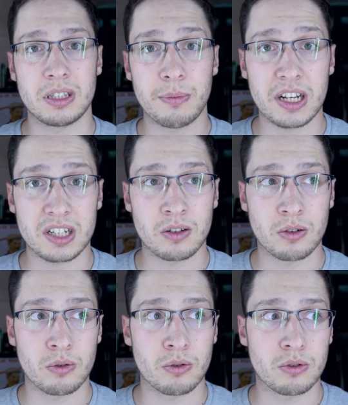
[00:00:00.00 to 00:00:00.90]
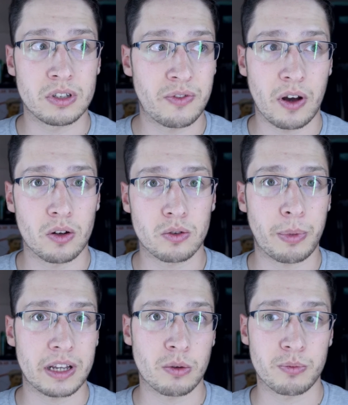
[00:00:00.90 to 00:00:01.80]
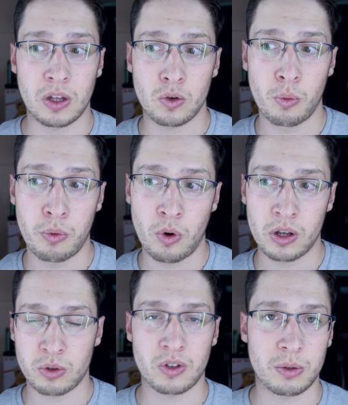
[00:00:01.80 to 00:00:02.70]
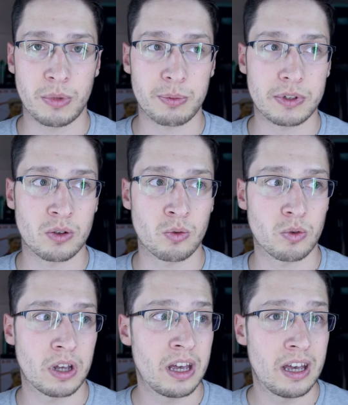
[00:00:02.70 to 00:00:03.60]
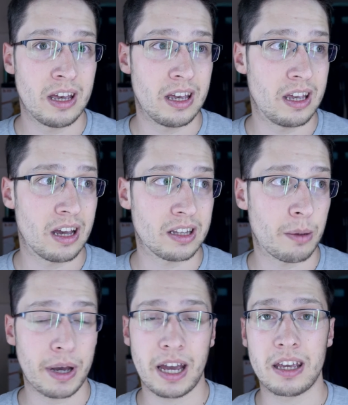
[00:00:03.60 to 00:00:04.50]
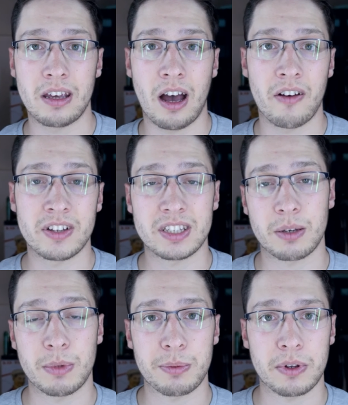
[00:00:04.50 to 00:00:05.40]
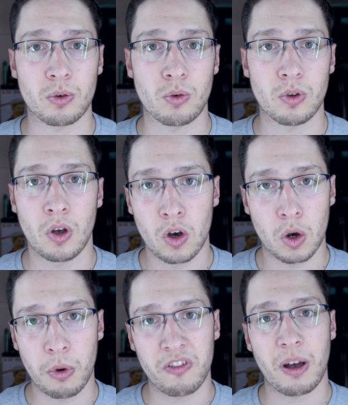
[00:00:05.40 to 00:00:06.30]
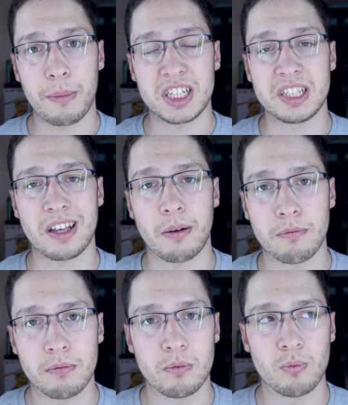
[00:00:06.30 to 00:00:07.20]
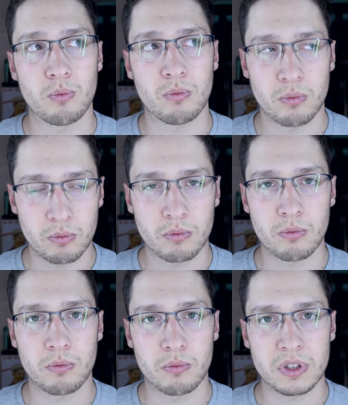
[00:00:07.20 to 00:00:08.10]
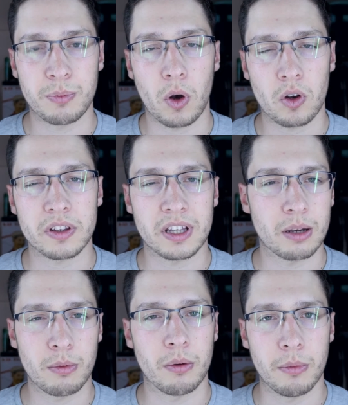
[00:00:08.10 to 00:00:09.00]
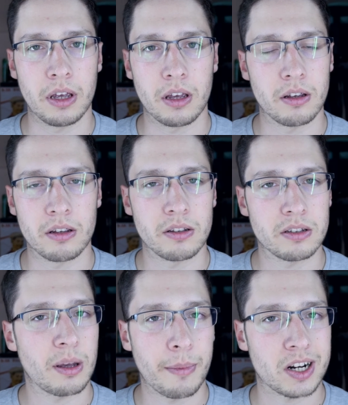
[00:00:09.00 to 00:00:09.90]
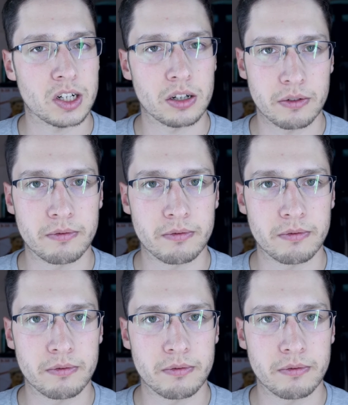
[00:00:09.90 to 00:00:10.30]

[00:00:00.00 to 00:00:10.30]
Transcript: images euh, différentes, par exemple tu as une GoPro à 60 images par seconde et un appareil à 25 images par seconde, comment faire matcher ça C'est pas encore terrible, mais ça marche.